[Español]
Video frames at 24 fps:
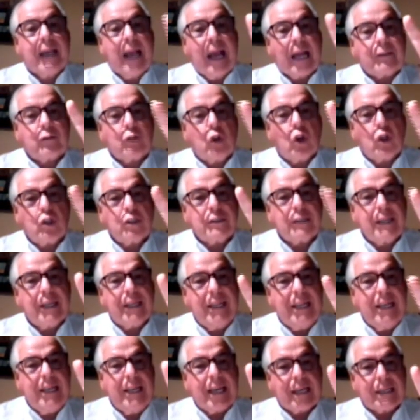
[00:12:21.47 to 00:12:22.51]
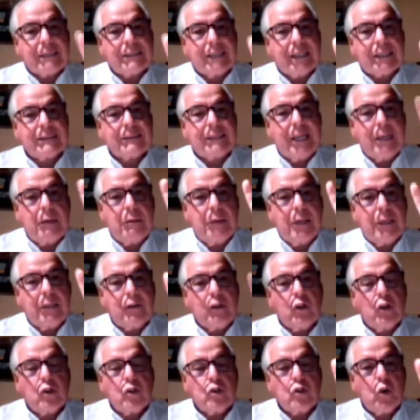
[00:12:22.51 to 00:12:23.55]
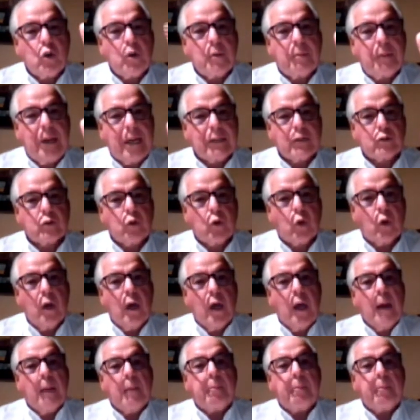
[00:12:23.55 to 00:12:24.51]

14 días, hasta el 28 de marzo,